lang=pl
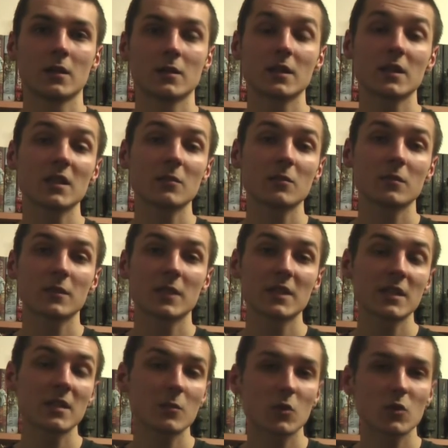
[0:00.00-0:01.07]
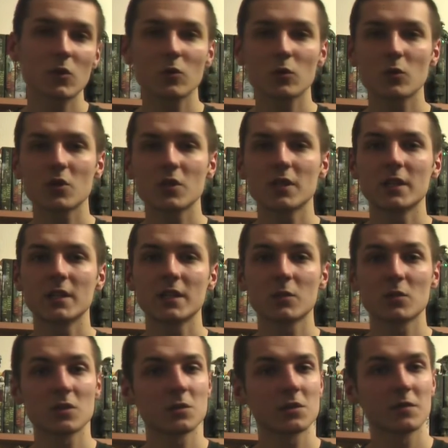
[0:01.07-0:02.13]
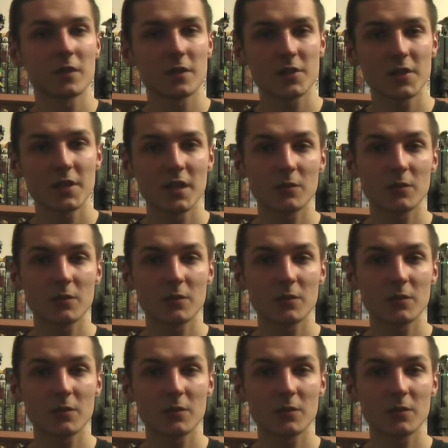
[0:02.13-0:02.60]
Zatem na samym początku czytelnik może mieć wrażenie,